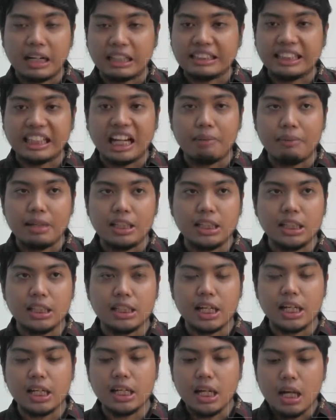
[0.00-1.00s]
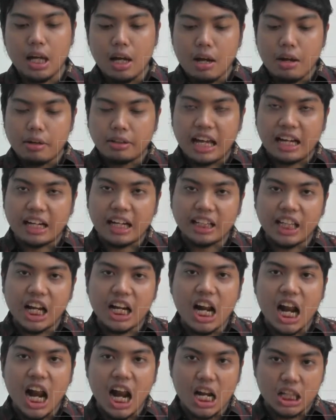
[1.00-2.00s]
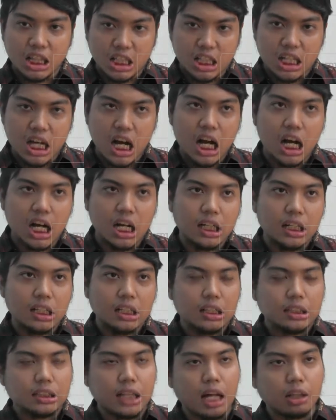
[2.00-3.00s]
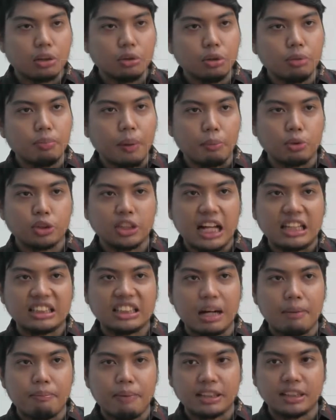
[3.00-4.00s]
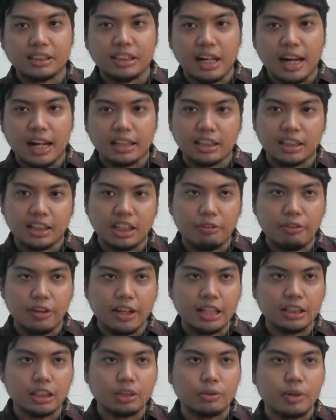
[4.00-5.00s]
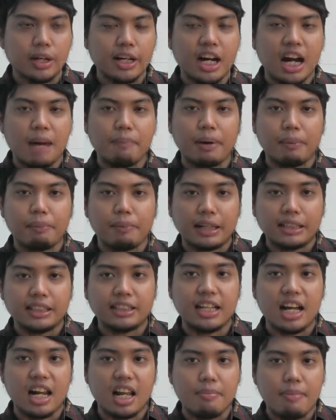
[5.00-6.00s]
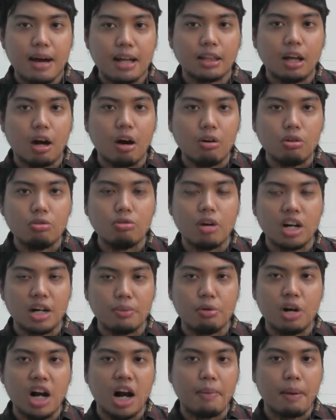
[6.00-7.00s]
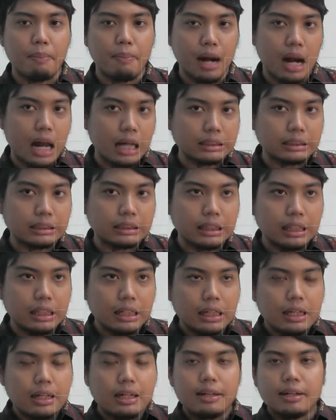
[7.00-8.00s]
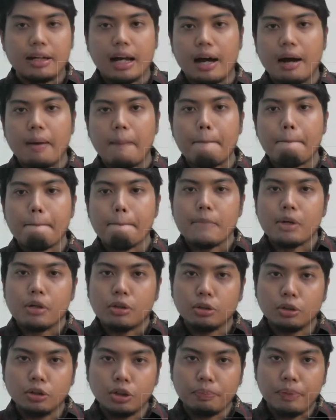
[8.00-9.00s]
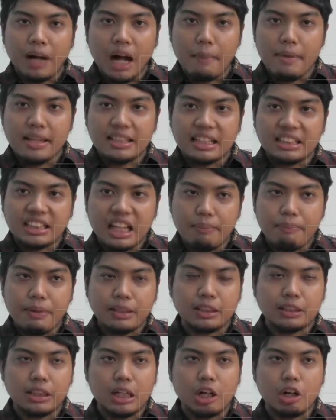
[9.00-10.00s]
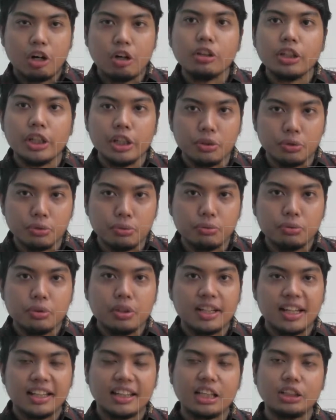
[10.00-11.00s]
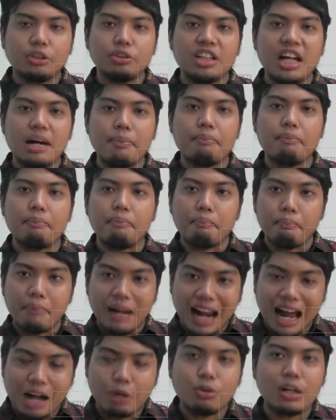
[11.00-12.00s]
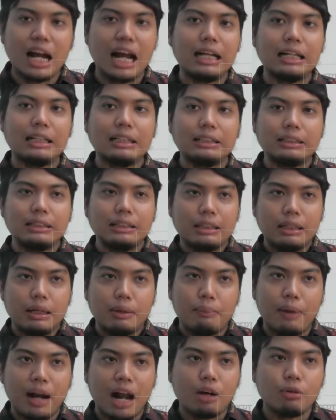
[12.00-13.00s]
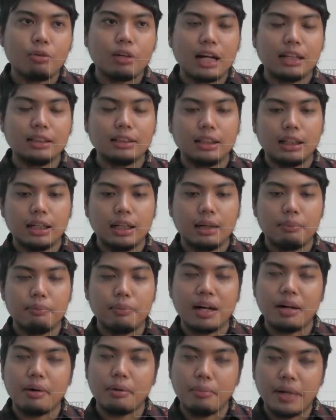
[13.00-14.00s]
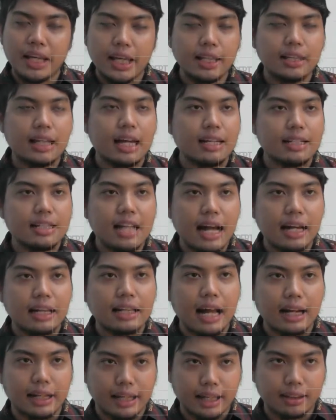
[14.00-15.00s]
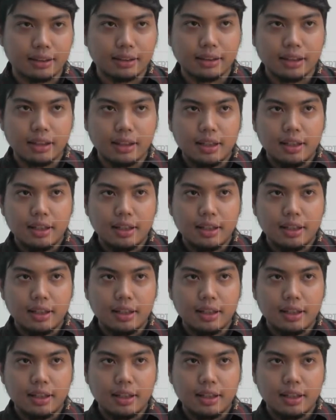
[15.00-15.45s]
mengecek emisi. Jadi targetnya adalah ada tiga. Satu pemusnahan sampah secara signifikan sesuai dengan Perpres 35 tahun 2018. Nah, untuk penghabisan sampah secara kontinu, kita sudah melakukan melakukan uh, eh, melebihi dari target